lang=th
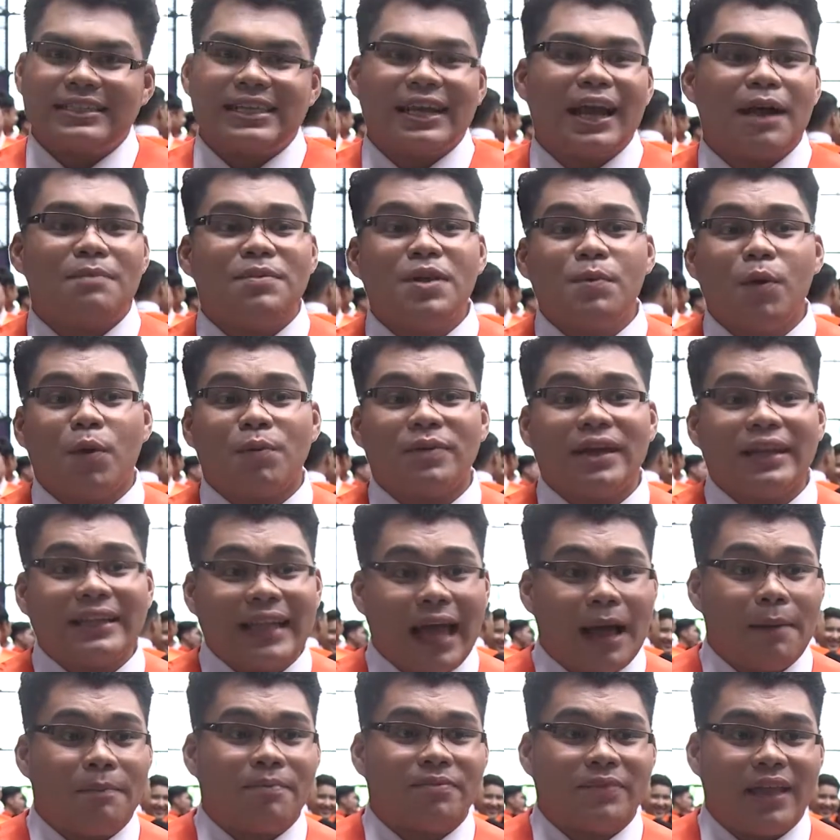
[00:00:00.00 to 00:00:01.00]
กิจกรรมที่ผมได้
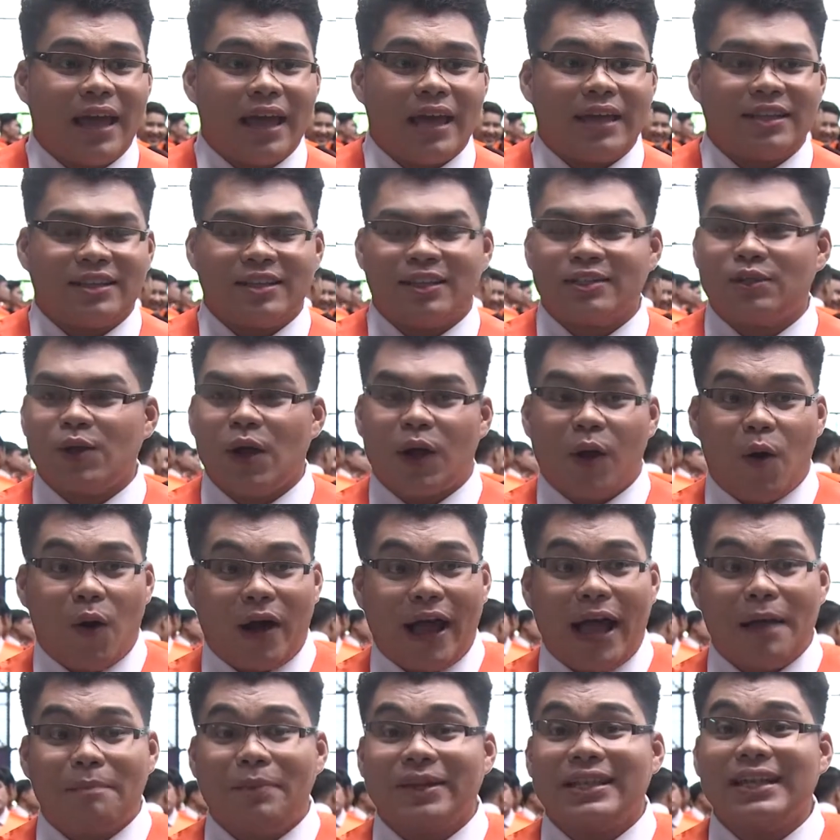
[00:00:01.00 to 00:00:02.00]
ทำในในส่วนของ
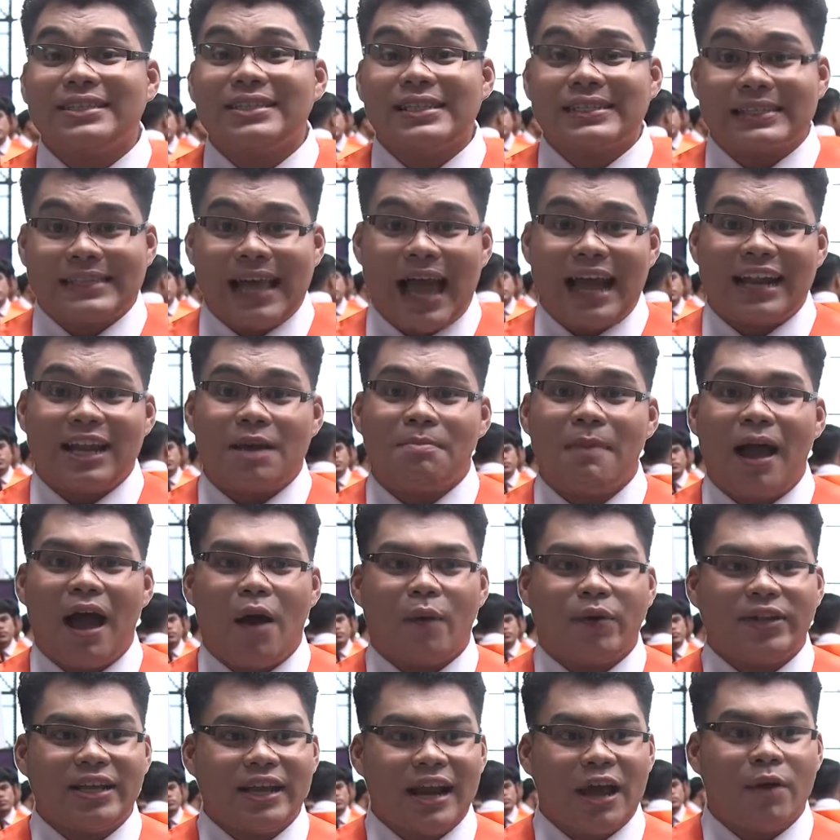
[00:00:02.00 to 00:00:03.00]
การเป็นนักศึกษาในมหา
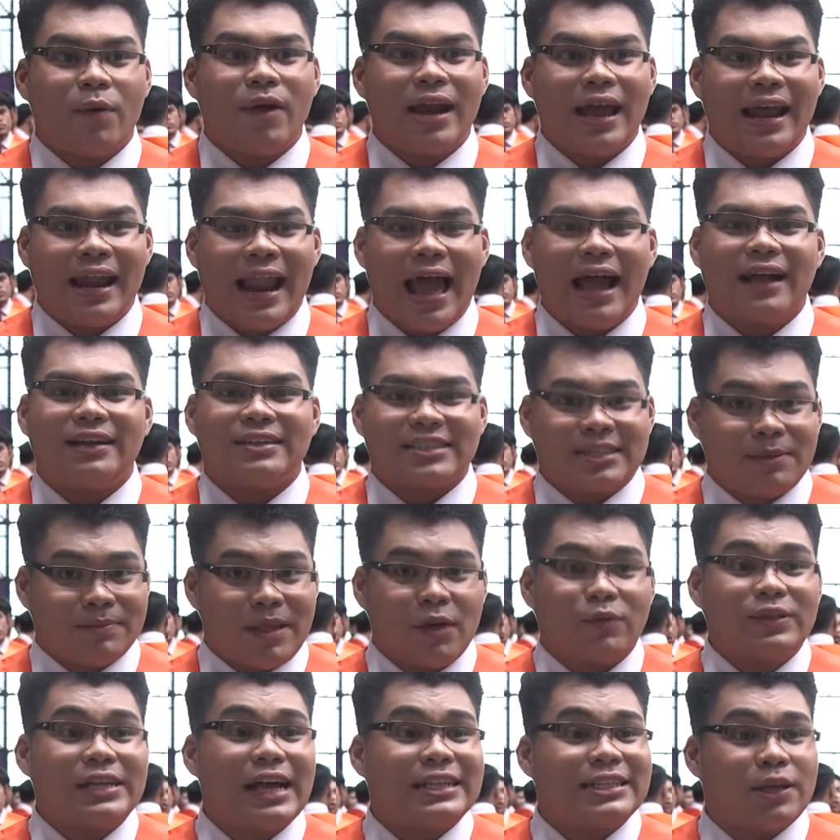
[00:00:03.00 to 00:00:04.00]
วิทยาลัยวลัยลักษณ์หรือสำ
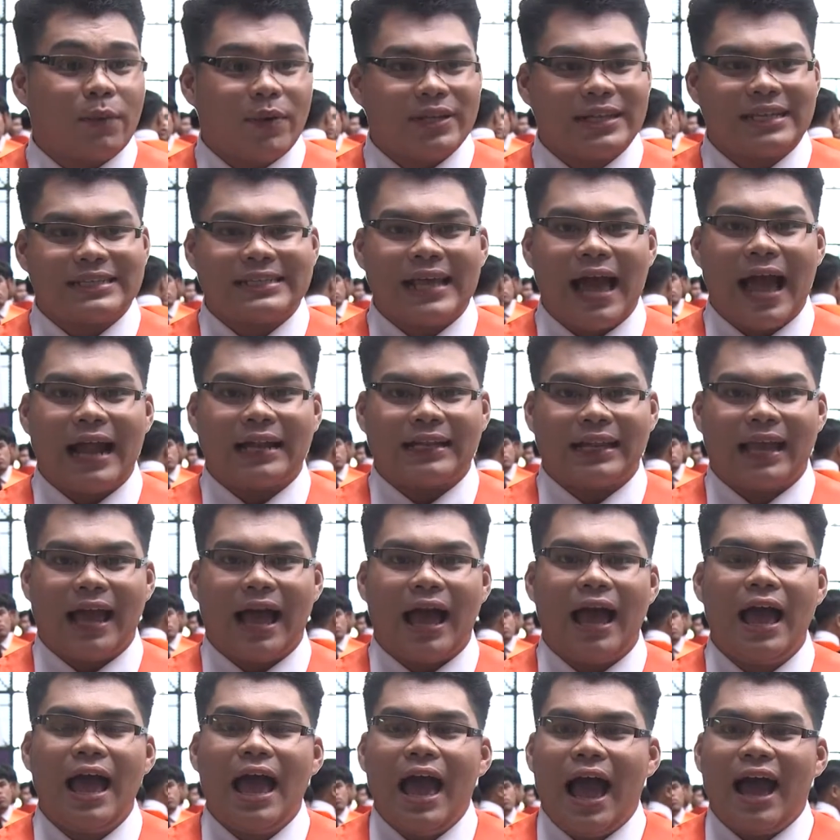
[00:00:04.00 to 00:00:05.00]
นักวิชาสาวิทยาศาสตร์เนี่ย
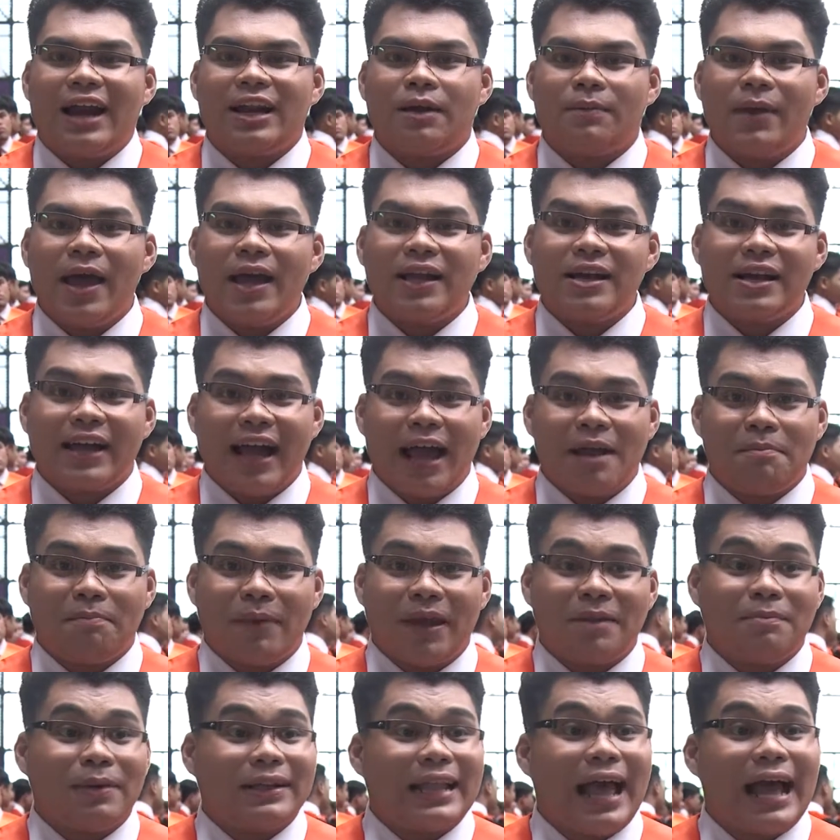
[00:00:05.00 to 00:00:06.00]
อันดับแรกคือการ
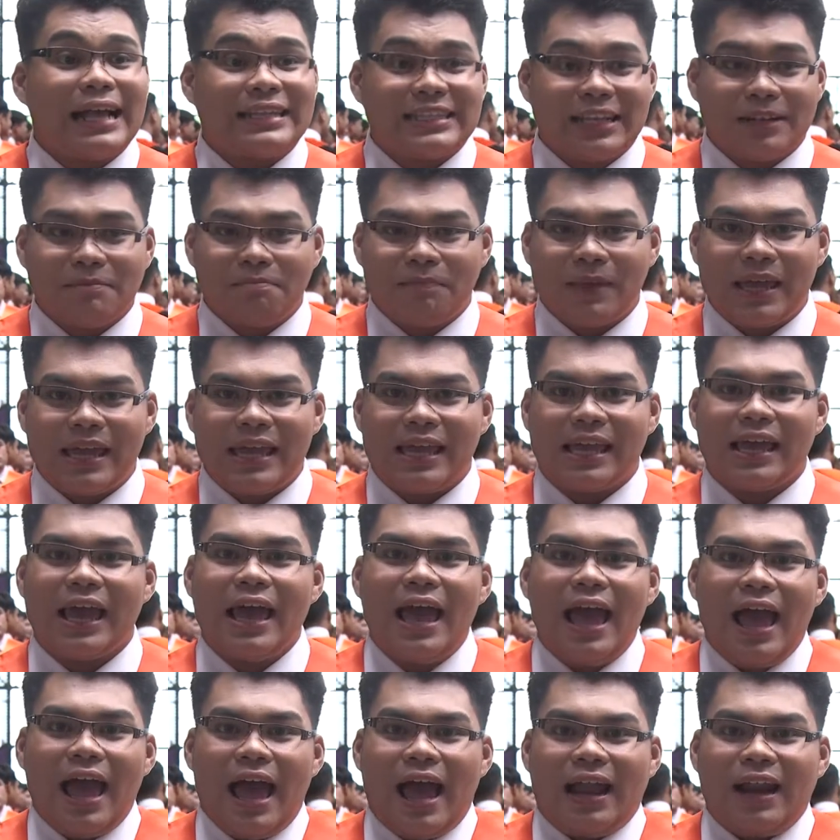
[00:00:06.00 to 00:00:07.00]
เป็นประธานชั้นปี
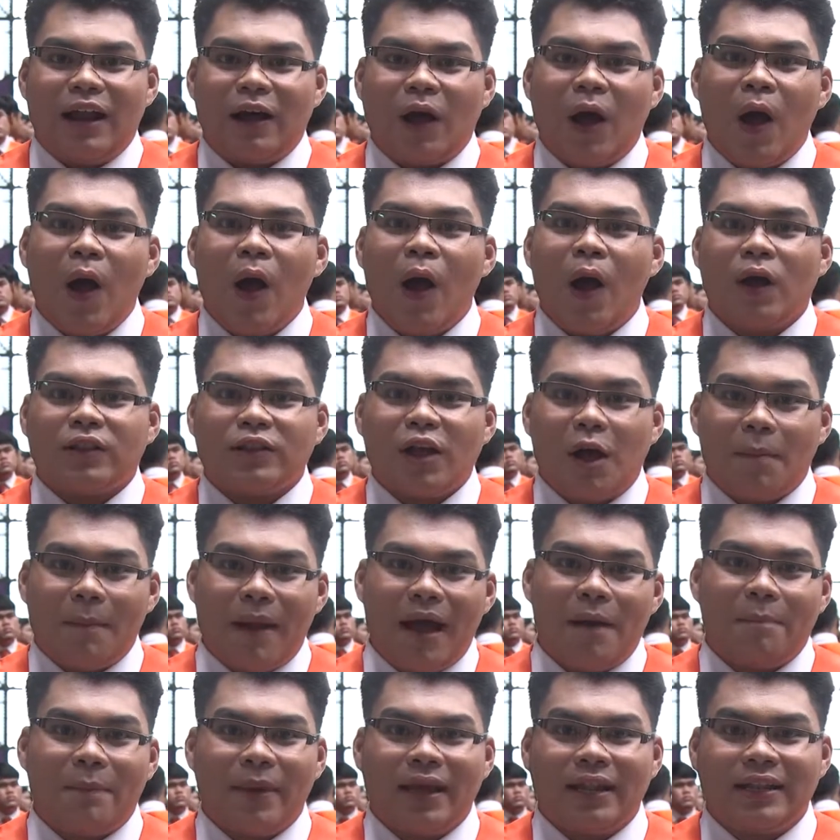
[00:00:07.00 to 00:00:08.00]
แล้วก็ต่อ
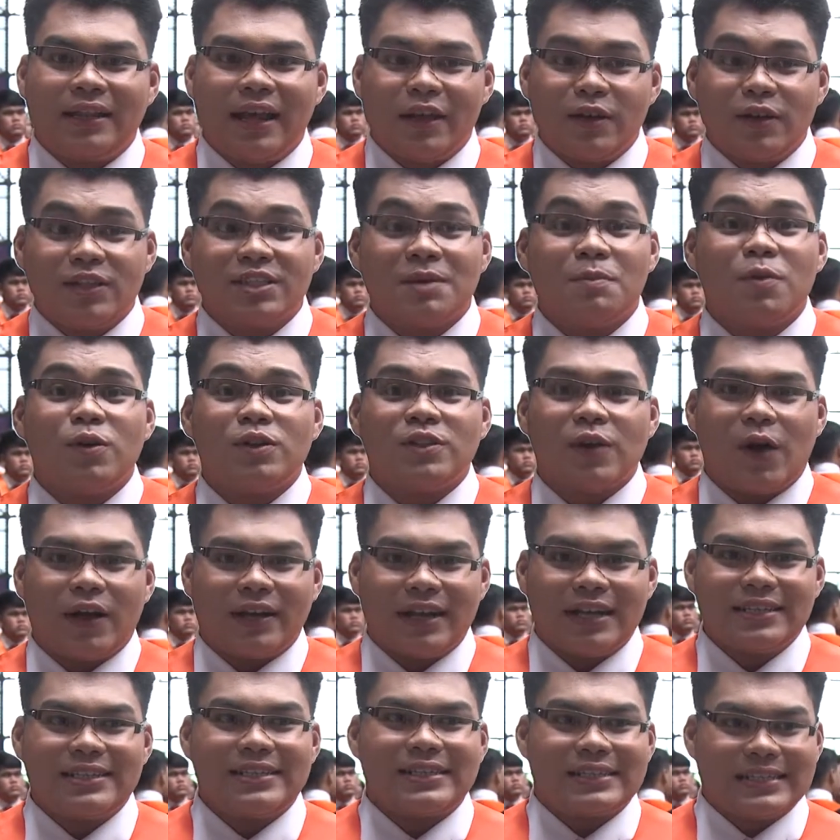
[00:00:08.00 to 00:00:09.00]
มาเป็นนายกสโมสร
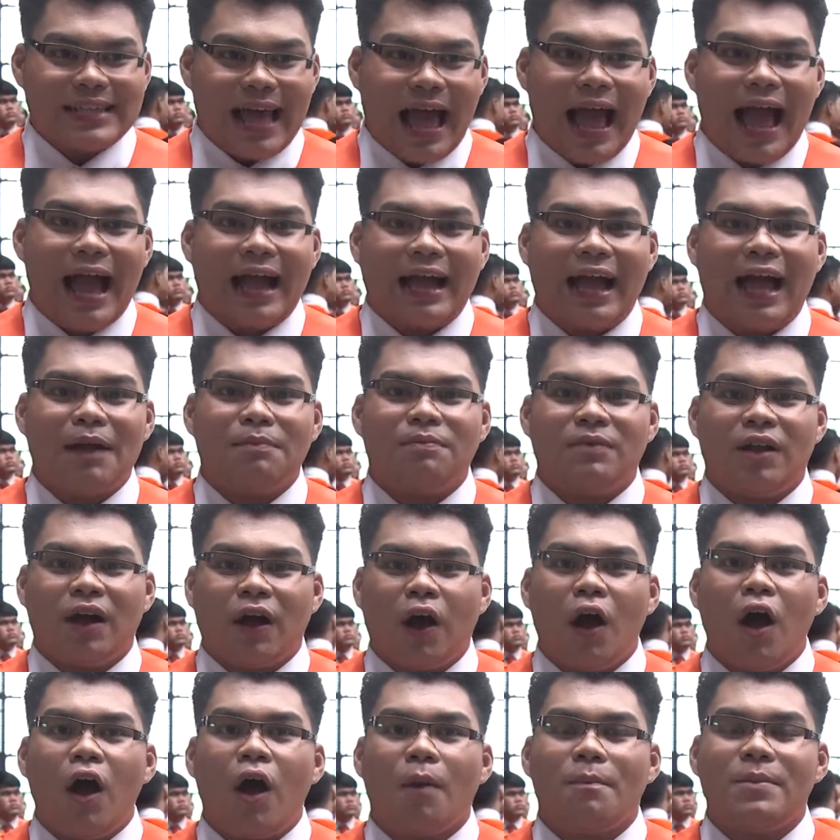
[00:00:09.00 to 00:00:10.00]
นักศึกษาครับแล้ว
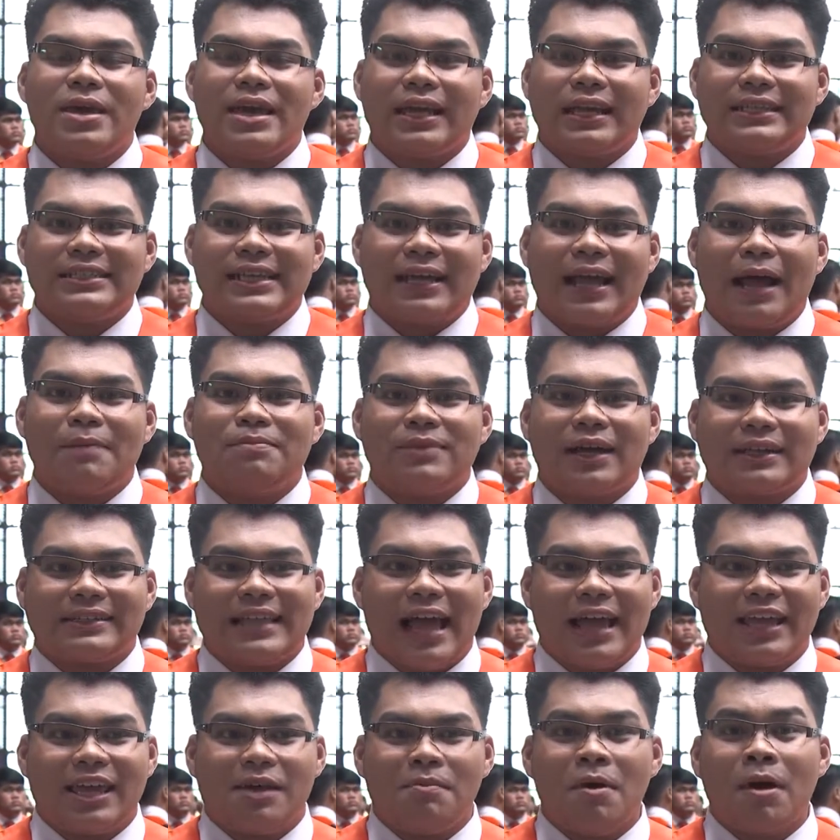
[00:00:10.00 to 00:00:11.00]
ก็มีกิจกรรม
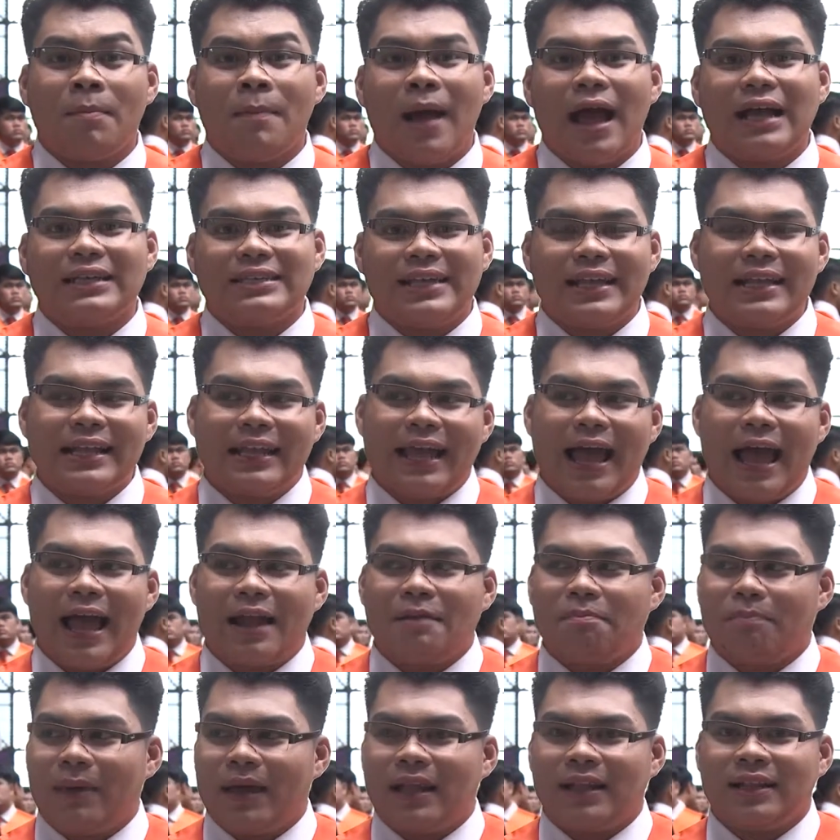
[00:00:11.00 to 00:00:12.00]
ต่างๆ อีกมากมายเช่นการ
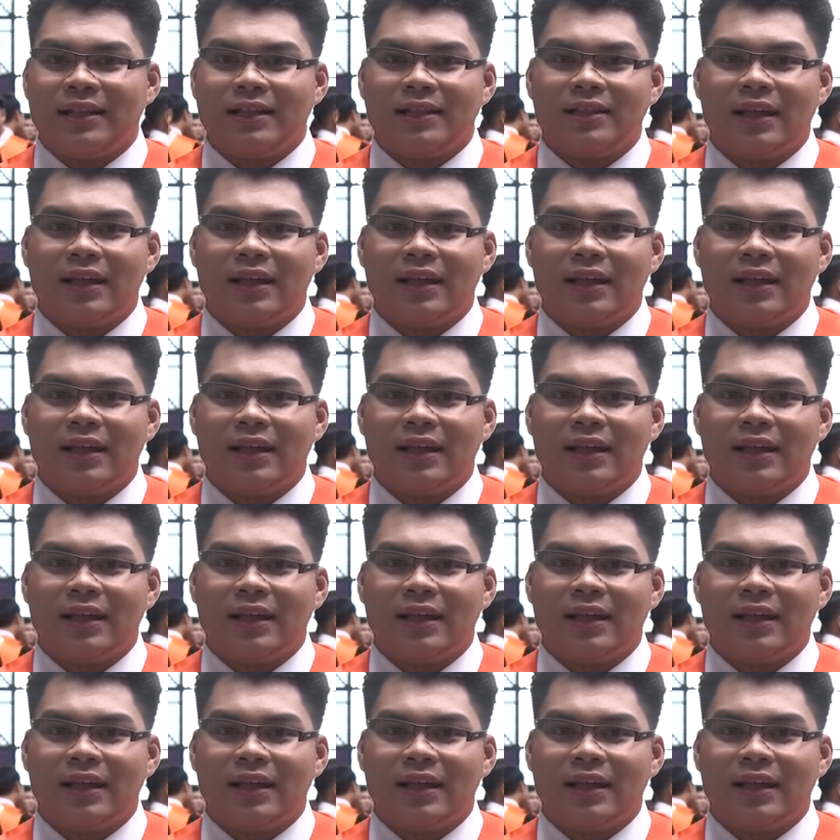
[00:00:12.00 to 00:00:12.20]
เป็น